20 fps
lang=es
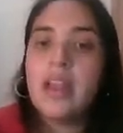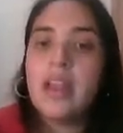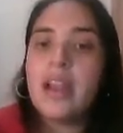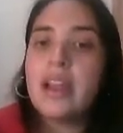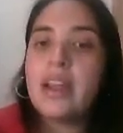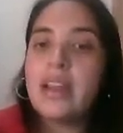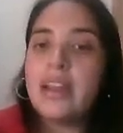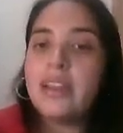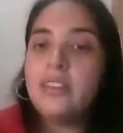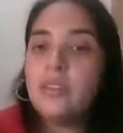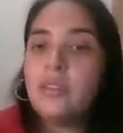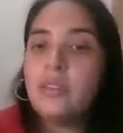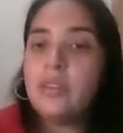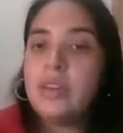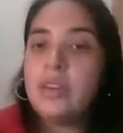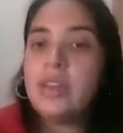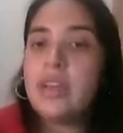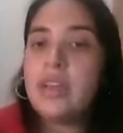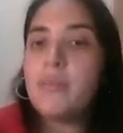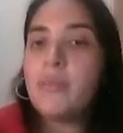la
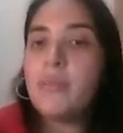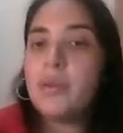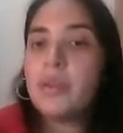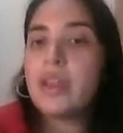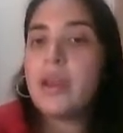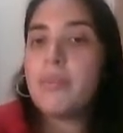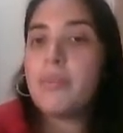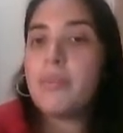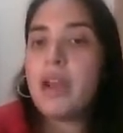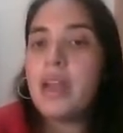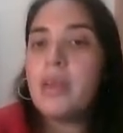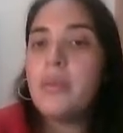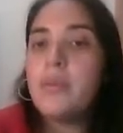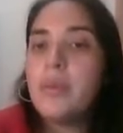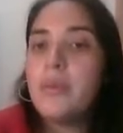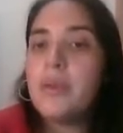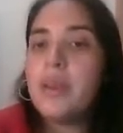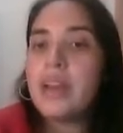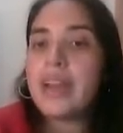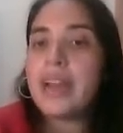histórica porque el país
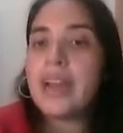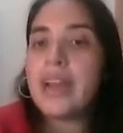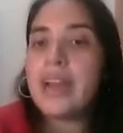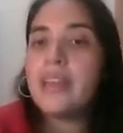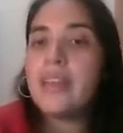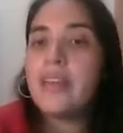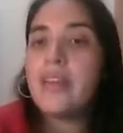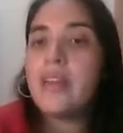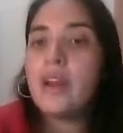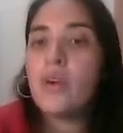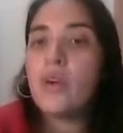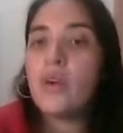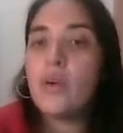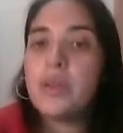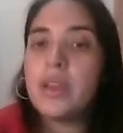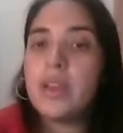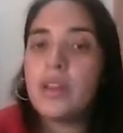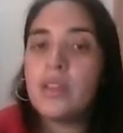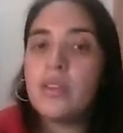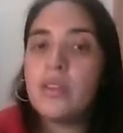vive la caída del
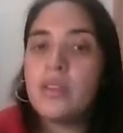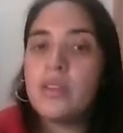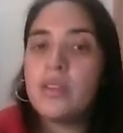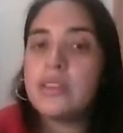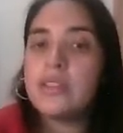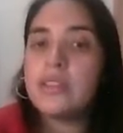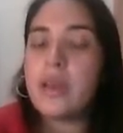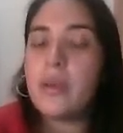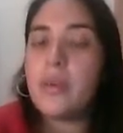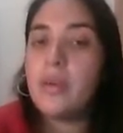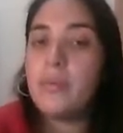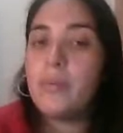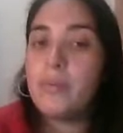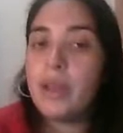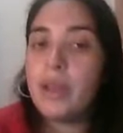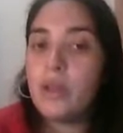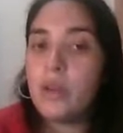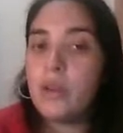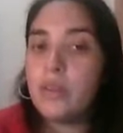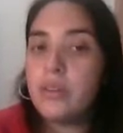gobierno de Isabel
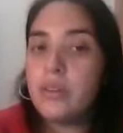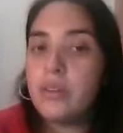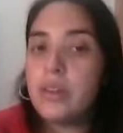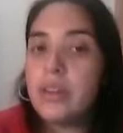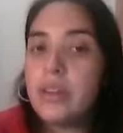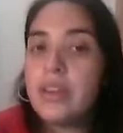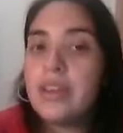Perón